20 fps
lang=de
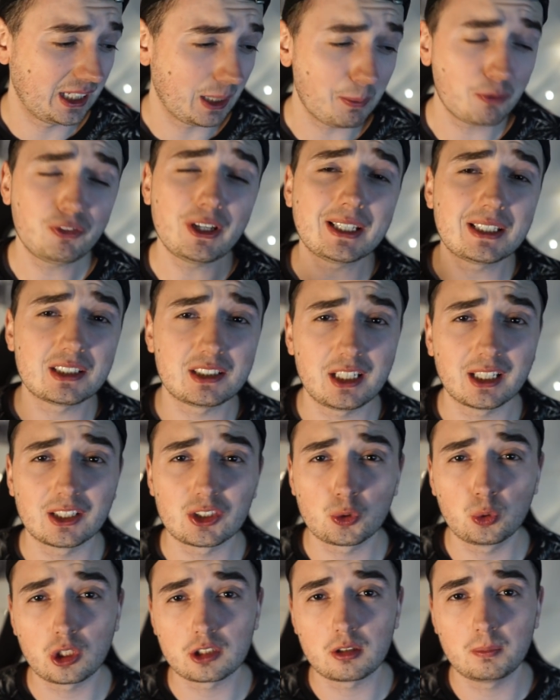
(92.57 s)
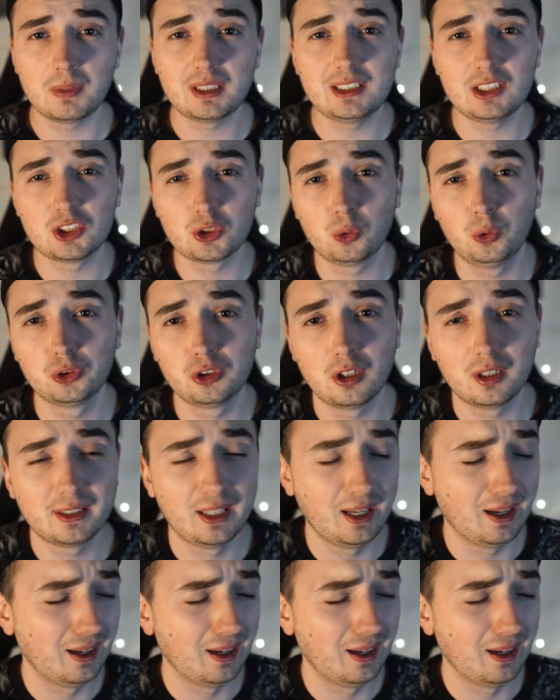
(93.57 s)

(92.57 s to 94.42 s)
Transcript: Aber vielleicht ist es ja ganz gut, dass man mich nicht so gut hört.